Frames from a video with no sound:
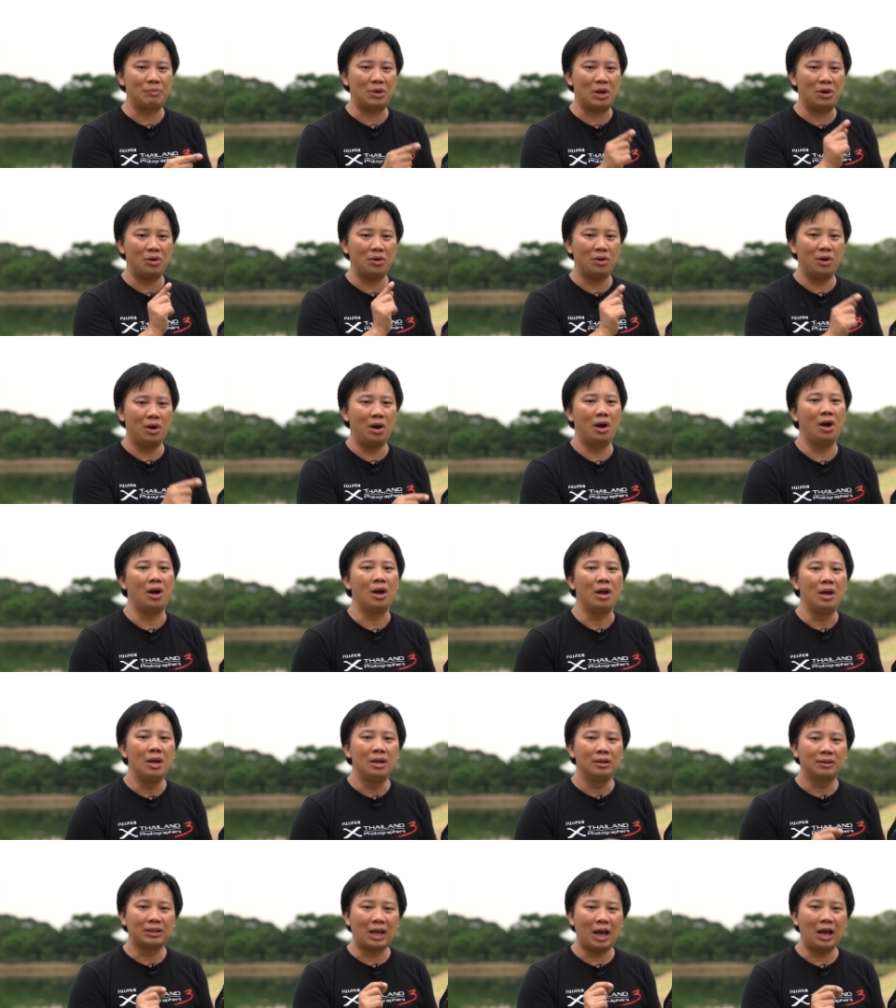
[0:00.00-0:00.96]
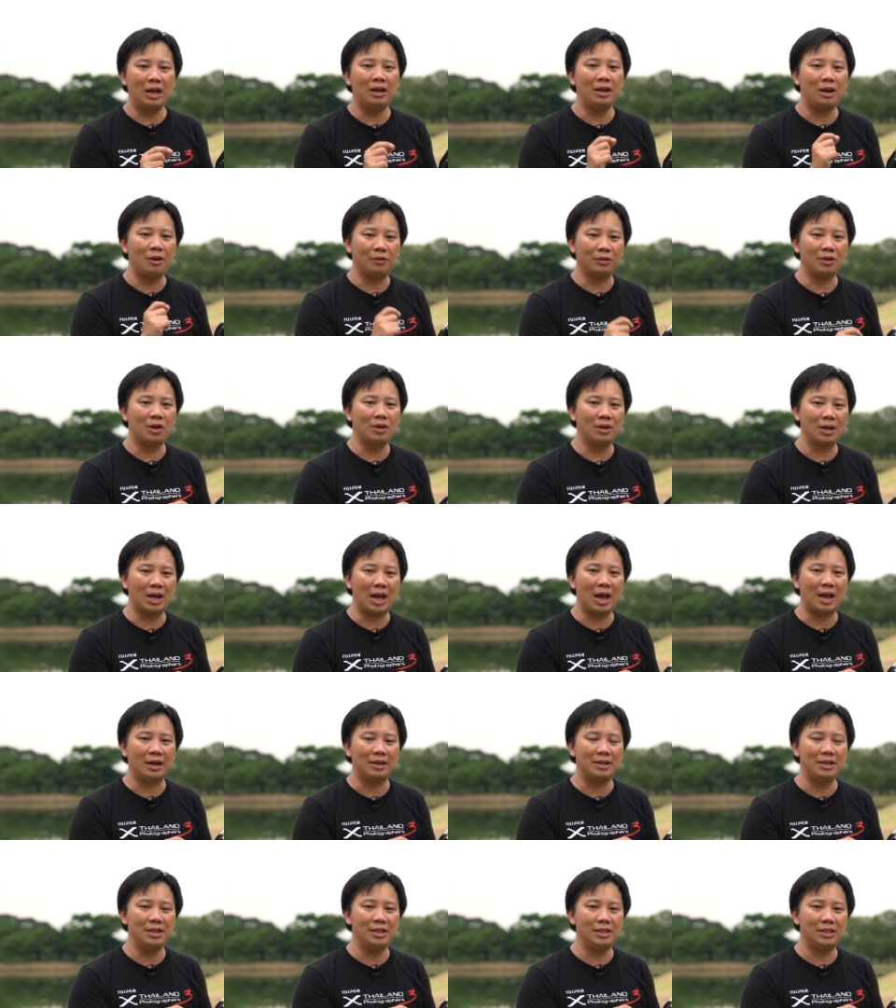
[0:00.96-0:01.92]
พ แล้วก็ถ้าเราต้องกา
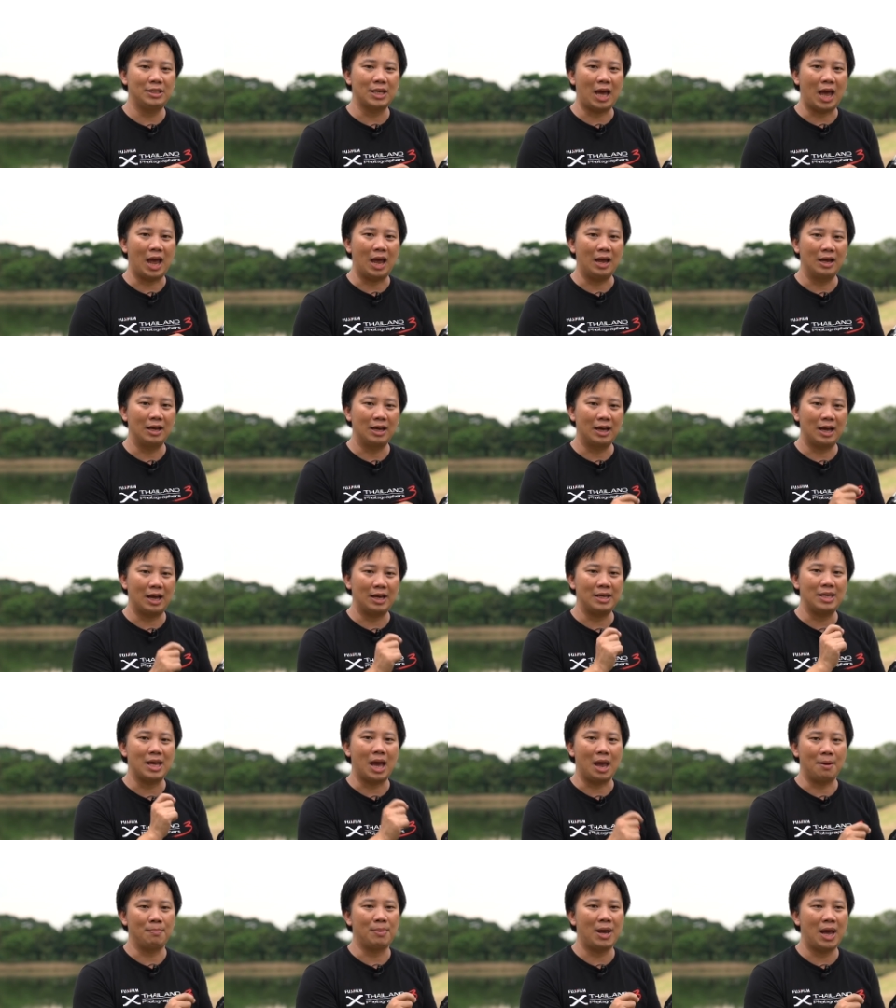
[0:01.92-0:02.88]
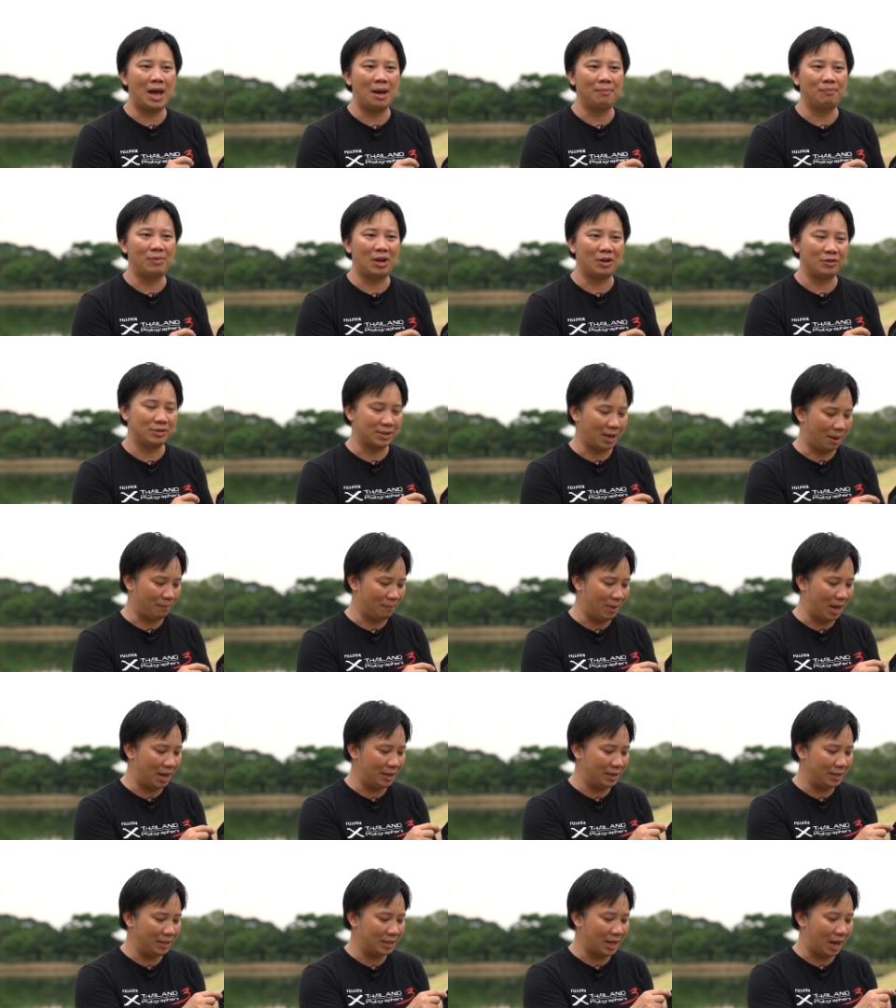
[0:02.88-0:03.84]
รที่จะขยายภาพเราสา
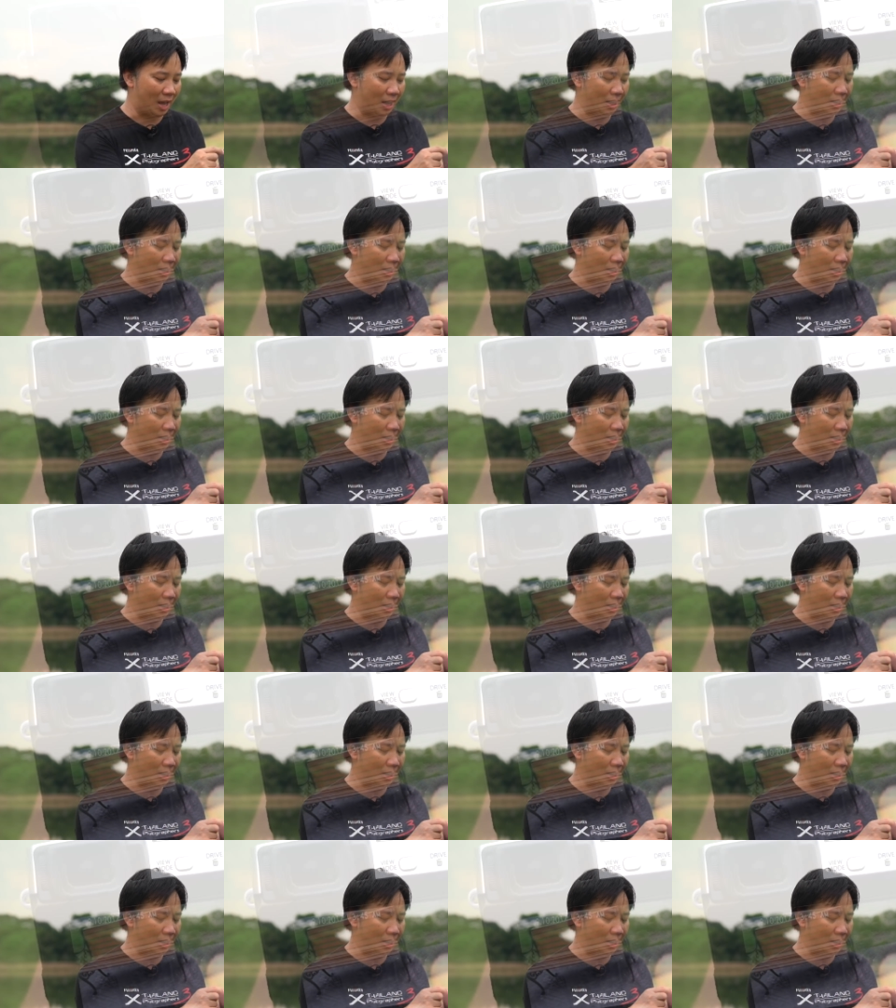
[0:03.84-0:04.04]
มารถที่จะ